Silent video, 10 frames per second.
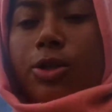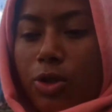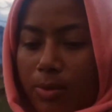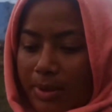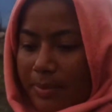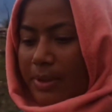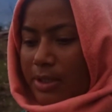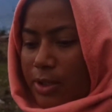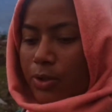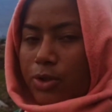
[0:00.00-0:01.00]
जो मेरी
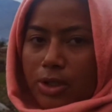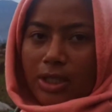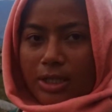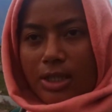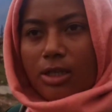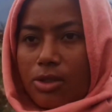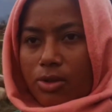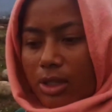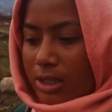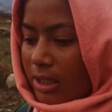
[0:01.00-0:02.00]
मर्ज़ी सोचो नहीं अच्छा लगता तो
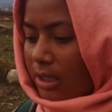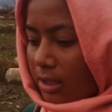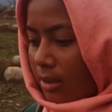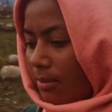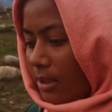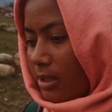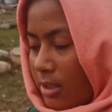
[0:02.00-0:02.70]
नहीं अच्छा लगता बस